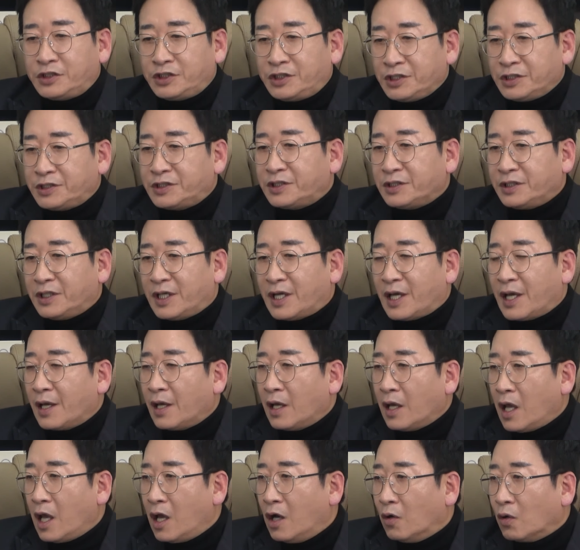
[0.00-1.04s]
씨 삼
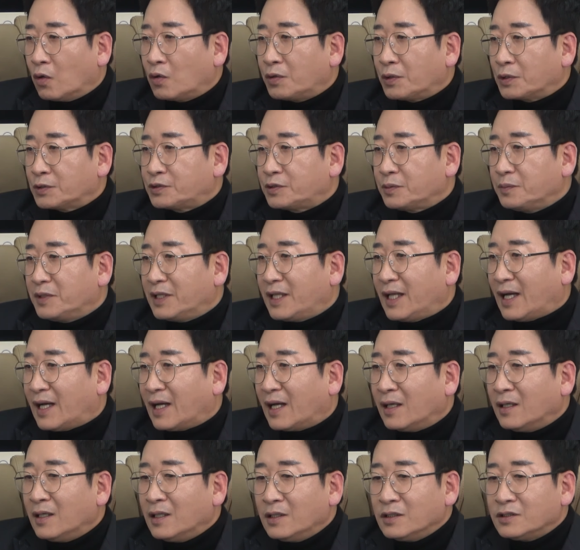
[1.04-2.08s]

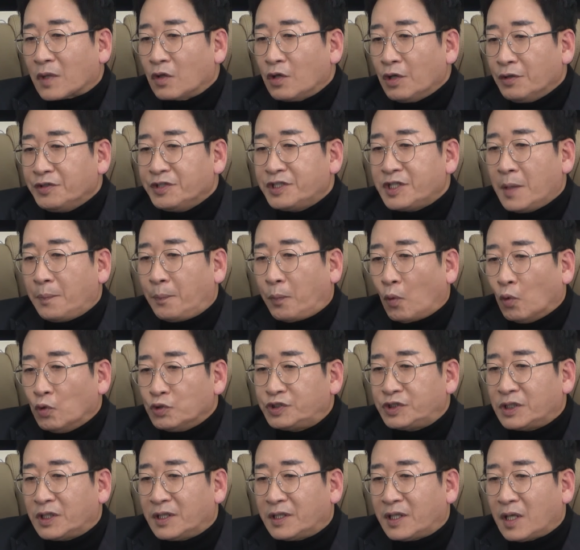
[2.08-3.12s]
에어크로스입니다. 현재
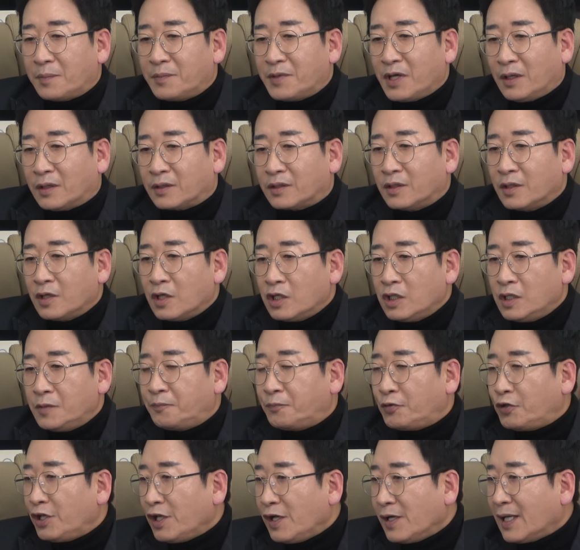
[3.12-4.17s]
보시게 되면 이
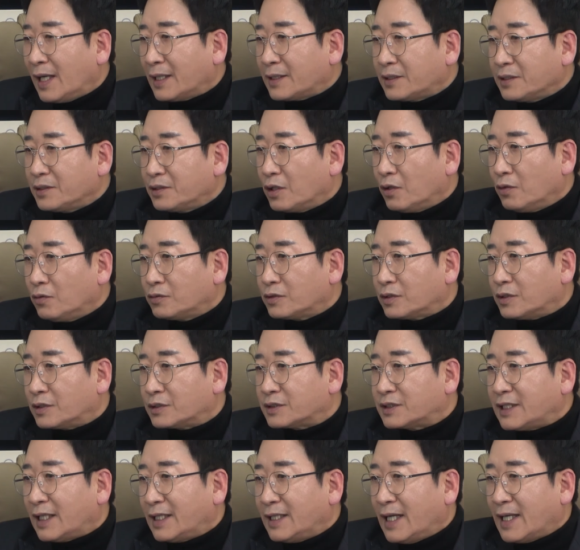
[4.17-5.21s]
필 같은
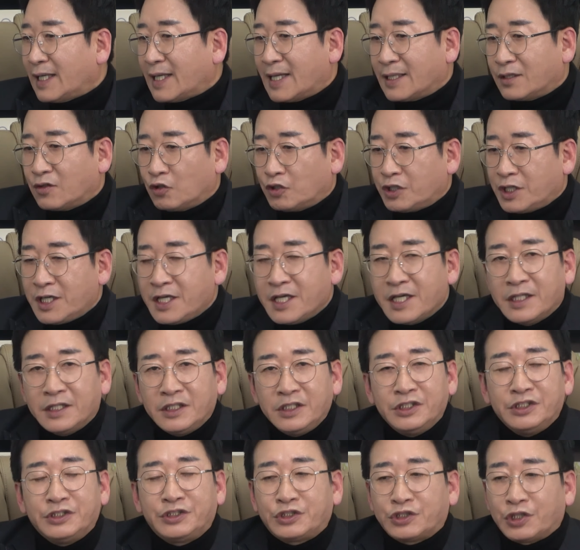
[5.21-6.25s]
경우는 차량 가격이
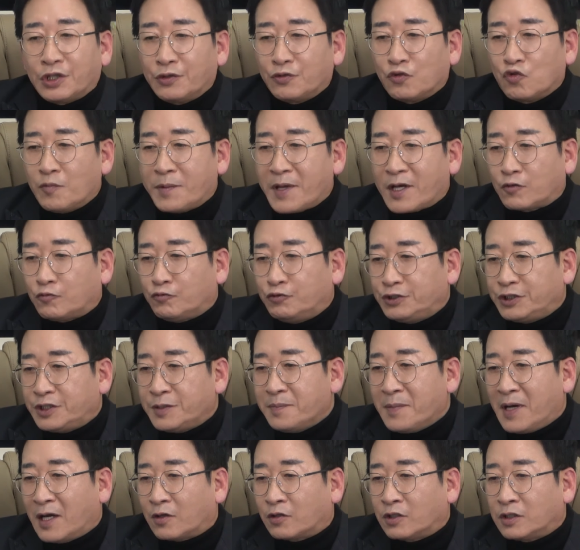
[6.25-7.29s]

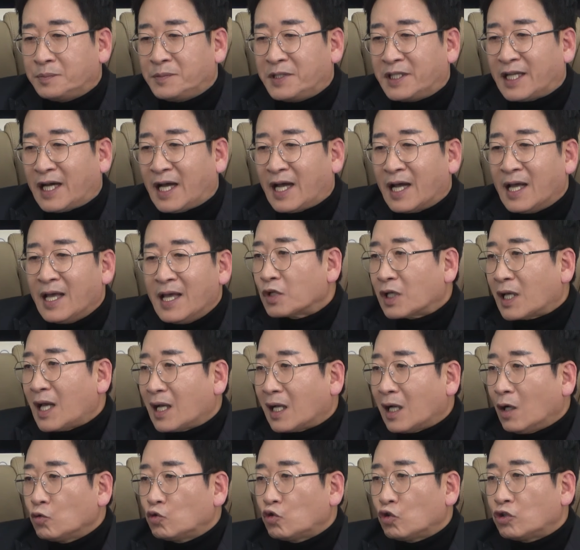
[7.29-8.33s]
이천구백구십만 원입니다.
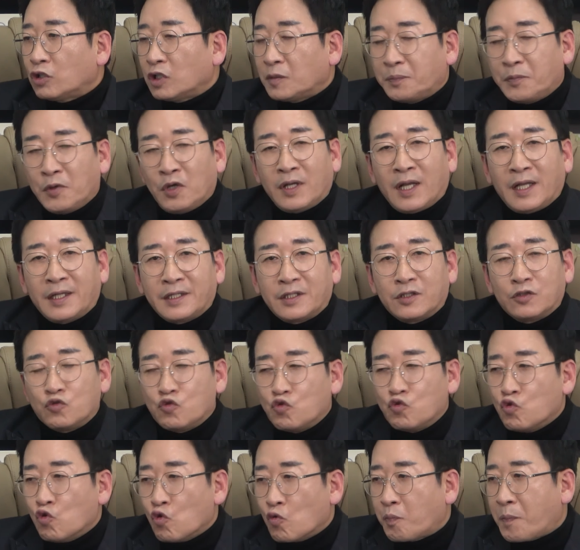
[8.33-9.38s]
카카오톡 특별
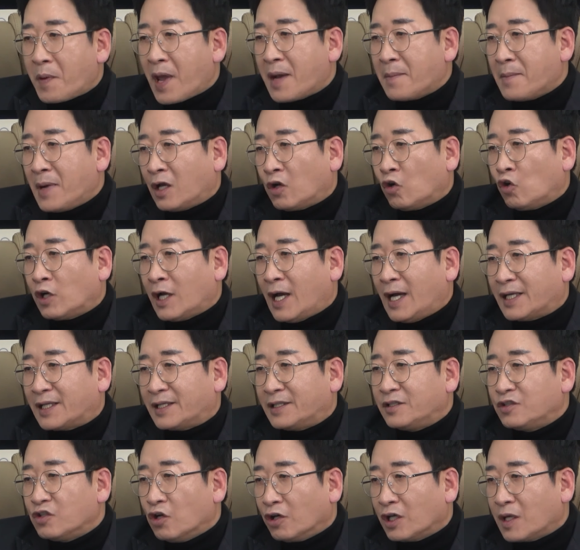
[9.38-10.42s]
할인은 육백만 원
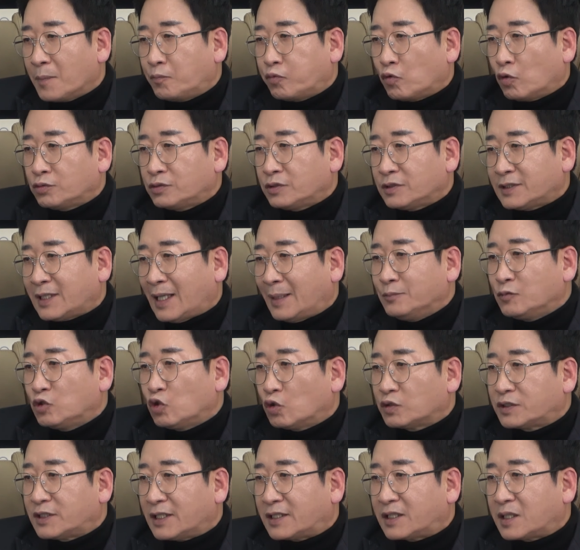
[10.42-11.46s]
할인, 여기에 플러스 삼
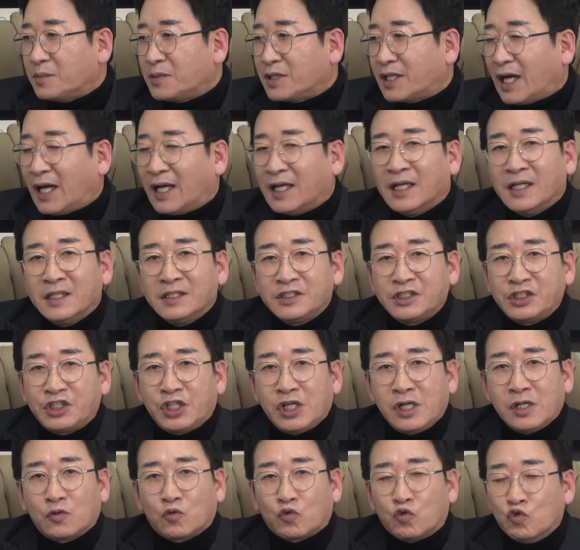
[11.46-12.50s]
종 세트입니다.
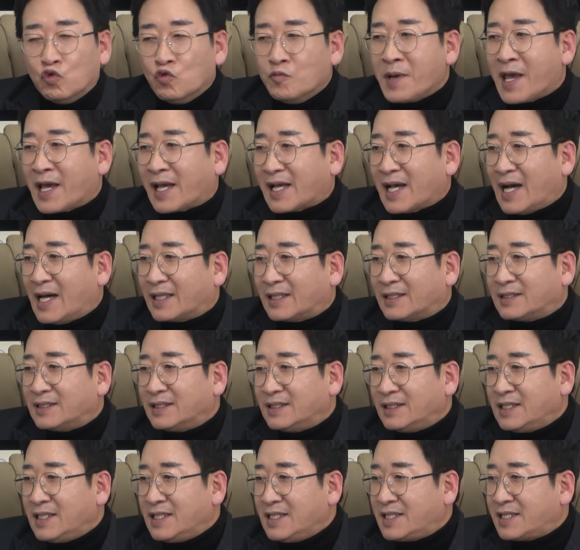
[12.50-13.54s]
실구매가는
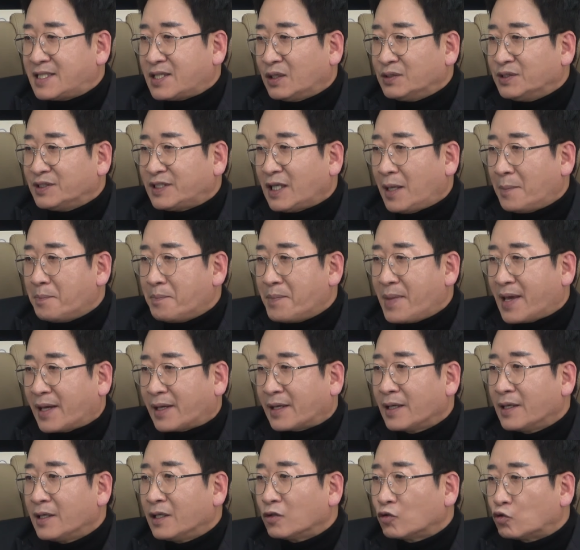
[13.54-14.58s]

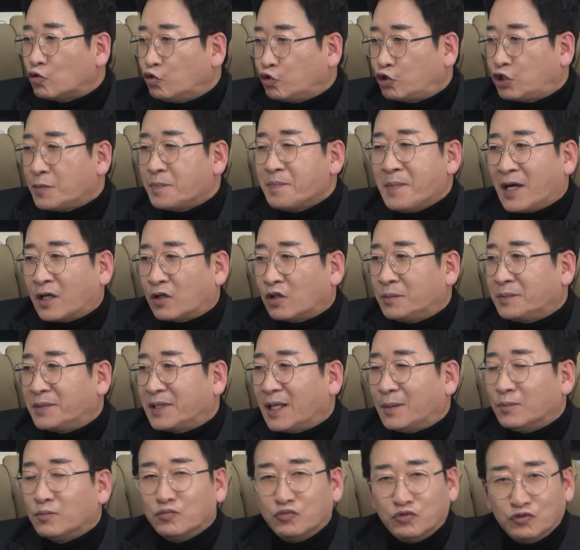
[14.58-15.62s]
이천삼백구십만
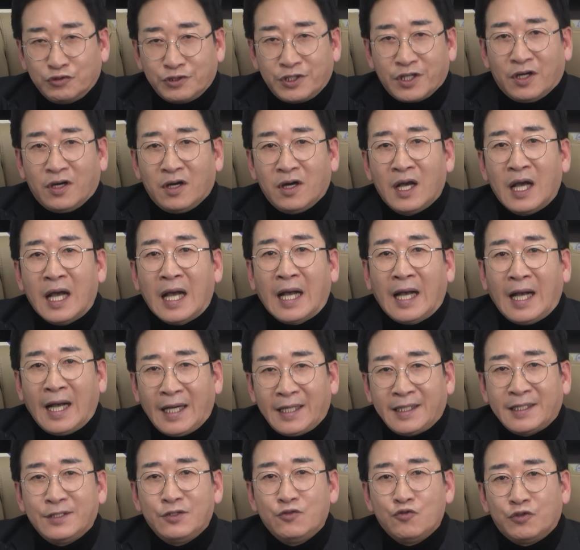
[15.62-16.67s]
원입니다. 무려
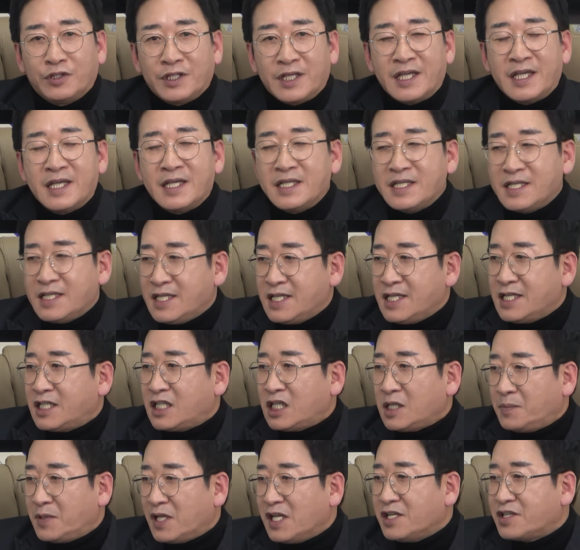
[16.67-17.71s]
할인율이
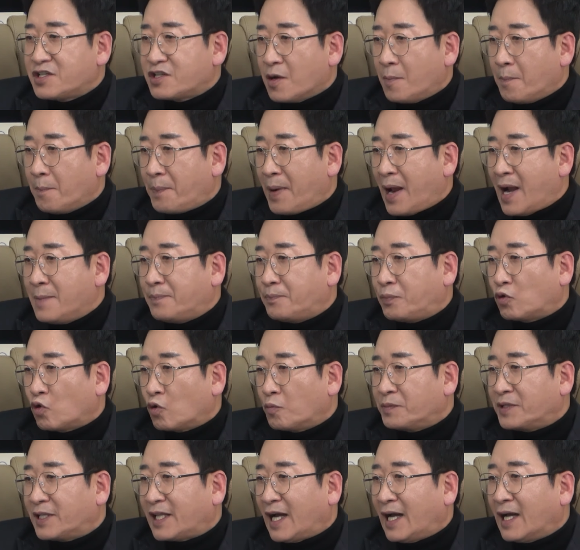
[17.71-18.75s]
이십일 점 팔
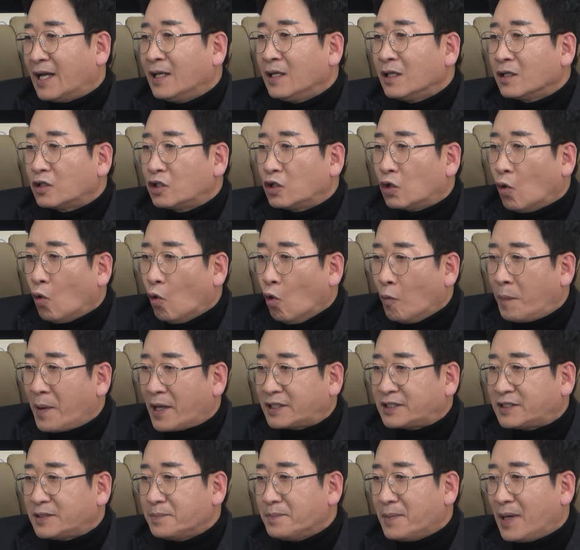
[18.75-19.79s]
퍼센트입니다. 그리고
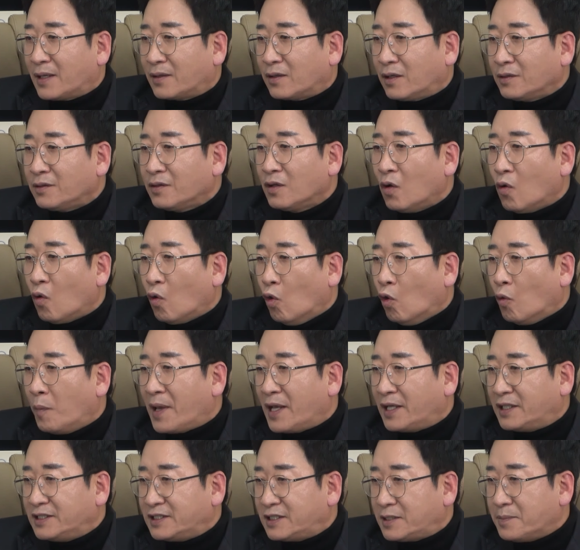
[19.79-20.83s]
오백십만 원,
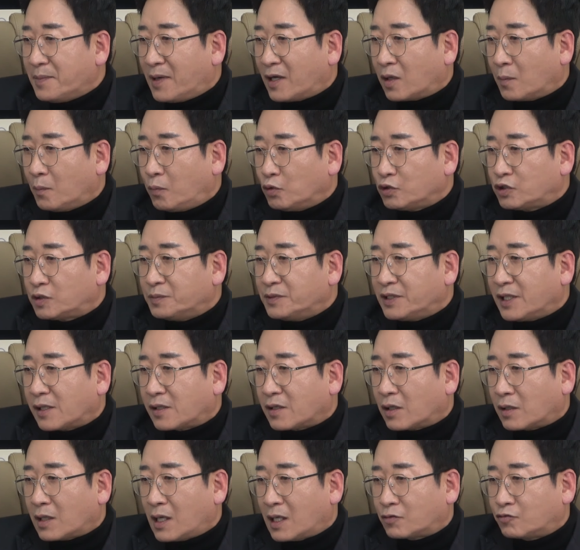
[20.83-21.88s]
오백이십만 원 보시면 될
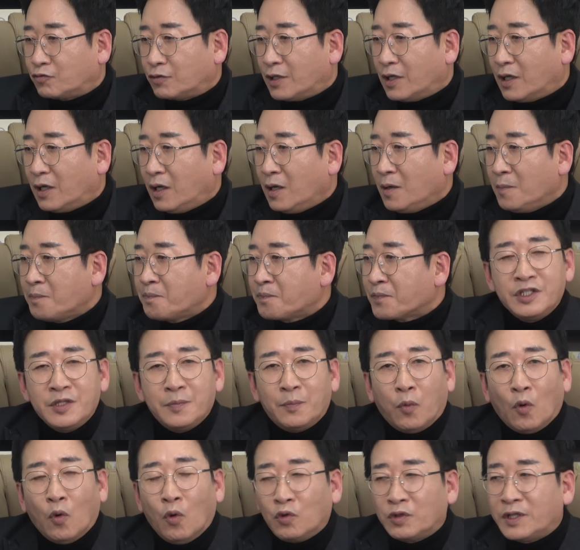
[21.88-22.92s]
것 같고요. 이
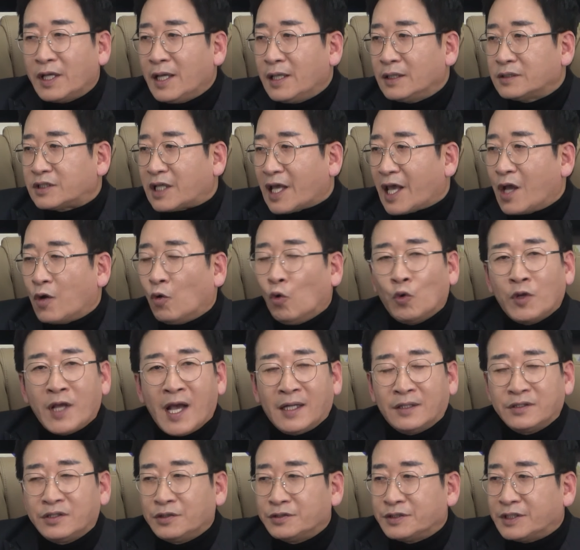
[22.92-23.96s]
모델
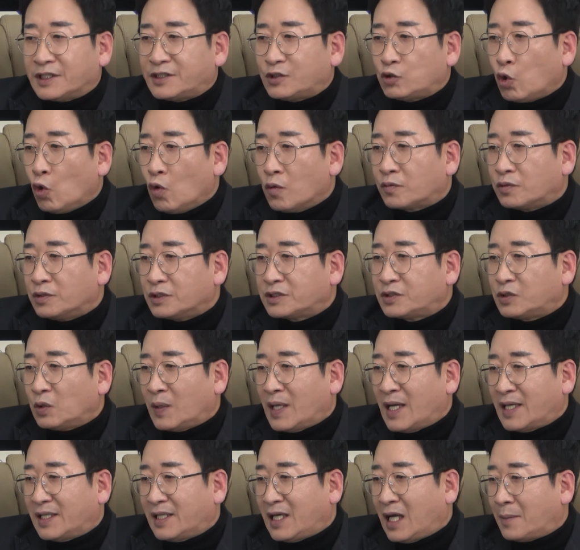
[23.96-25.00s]
재고량은 현재
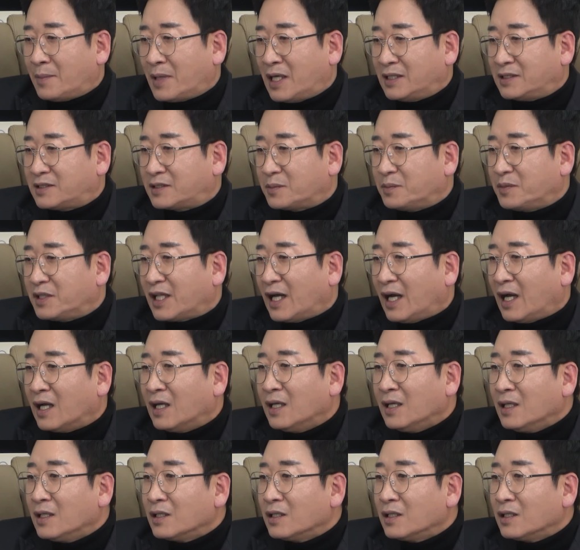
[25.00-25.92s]
초국소량이 남아 있습니다.